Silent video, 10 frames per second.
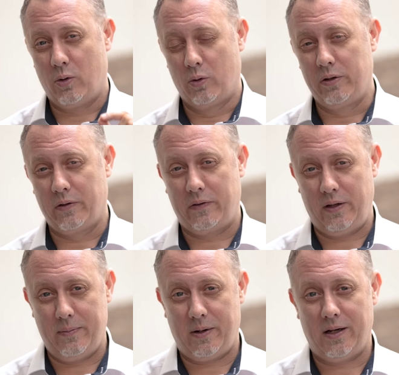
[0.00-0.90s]
Und das
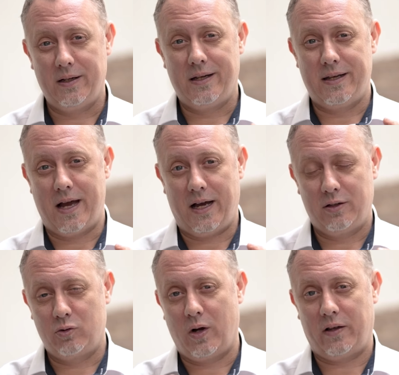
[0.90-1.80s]
Thema,
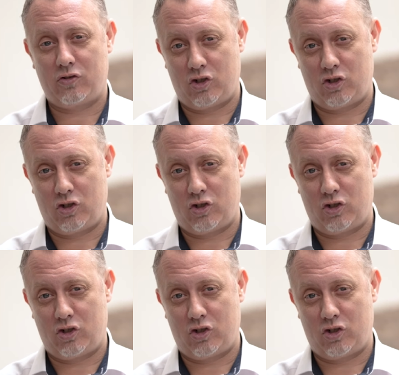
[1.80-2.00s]
ja, du hast